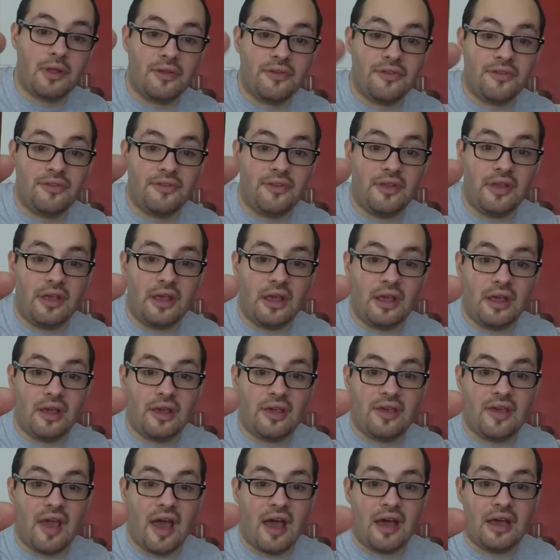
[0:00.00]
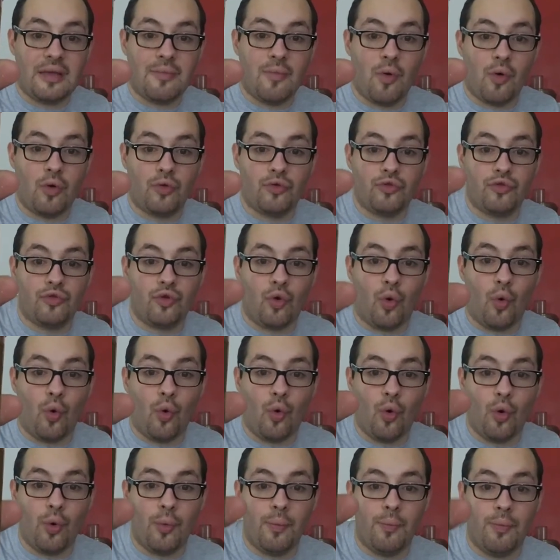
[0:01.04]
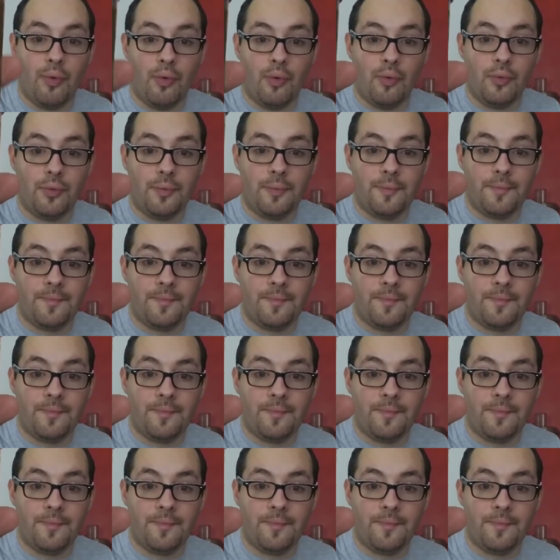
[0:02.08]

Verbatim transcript: C'est carrément trop bon.